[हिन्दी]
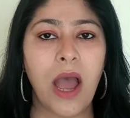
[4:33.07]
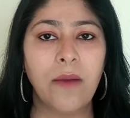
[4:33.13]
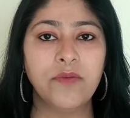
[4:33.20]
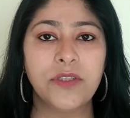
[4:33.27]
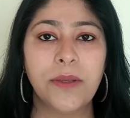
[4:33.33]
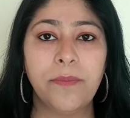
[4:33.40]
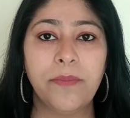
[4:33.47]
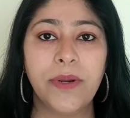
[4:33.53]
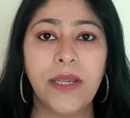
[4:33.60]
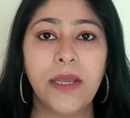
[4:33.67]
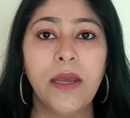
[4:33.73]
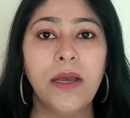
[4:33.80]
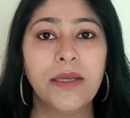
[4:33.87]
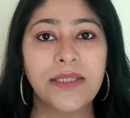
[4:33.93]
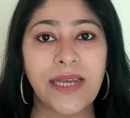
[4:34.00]
आप सिंपली
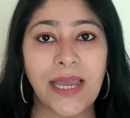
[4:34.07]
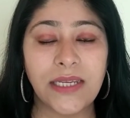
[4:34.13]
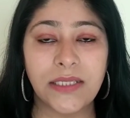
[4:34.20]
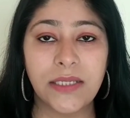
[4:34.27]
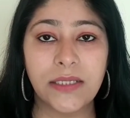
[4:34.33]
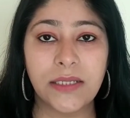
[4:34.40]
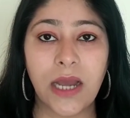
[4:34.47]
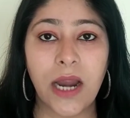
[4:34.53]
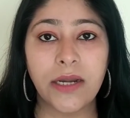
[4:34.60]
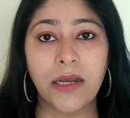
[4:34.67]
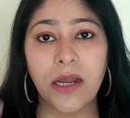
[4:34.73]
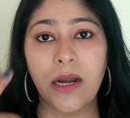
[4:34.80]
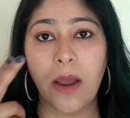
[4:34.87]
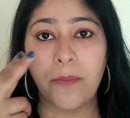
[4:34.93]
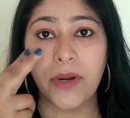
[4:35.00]
स्लाइसेस काट
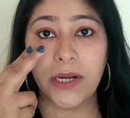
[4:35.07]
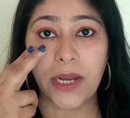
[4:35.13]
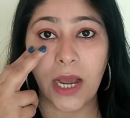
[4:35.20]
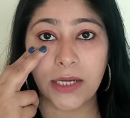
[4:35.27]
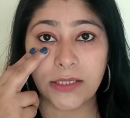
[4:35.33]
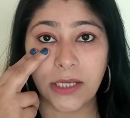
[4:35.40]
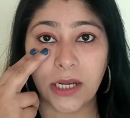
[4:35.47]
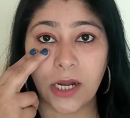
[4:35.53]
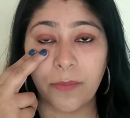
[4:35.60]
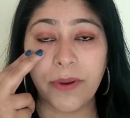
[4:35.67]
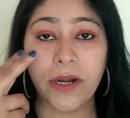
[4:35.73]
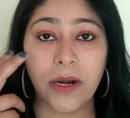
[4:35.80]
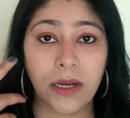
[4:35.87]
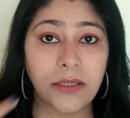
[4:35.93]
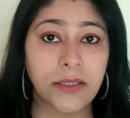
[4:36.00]
कर अपने डार्क सर्कल
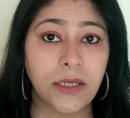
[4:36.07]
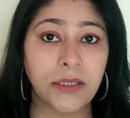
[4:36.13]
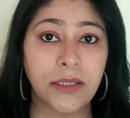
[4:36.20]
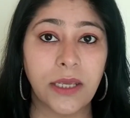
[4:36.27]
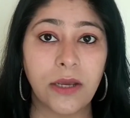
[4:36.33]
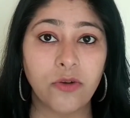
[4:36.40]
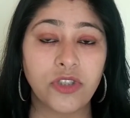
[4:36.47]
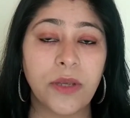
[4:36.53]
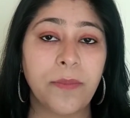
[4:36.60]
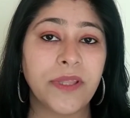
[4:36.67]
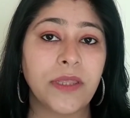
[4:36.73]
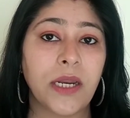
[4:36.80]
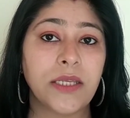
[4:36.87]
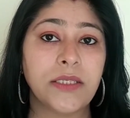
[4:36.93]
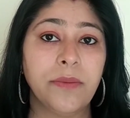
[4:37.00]
पे रख सकते हैं उसे
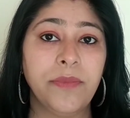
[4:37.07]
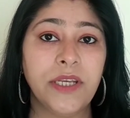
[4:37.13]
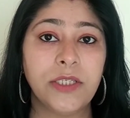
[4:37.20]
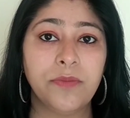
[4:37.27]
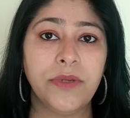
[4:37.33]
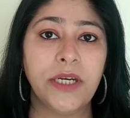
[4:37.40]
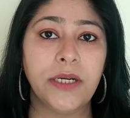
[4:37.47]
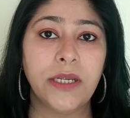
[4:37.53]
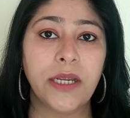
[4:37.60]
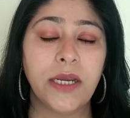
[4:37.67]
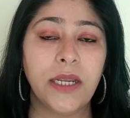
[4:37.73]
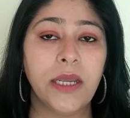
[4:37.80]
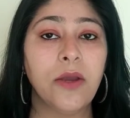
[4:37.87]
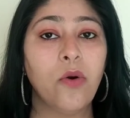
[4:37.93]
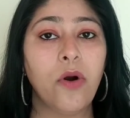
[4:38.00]
15 से 20 मिनट
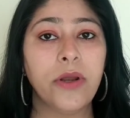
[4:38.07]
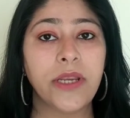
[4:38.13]
के लिए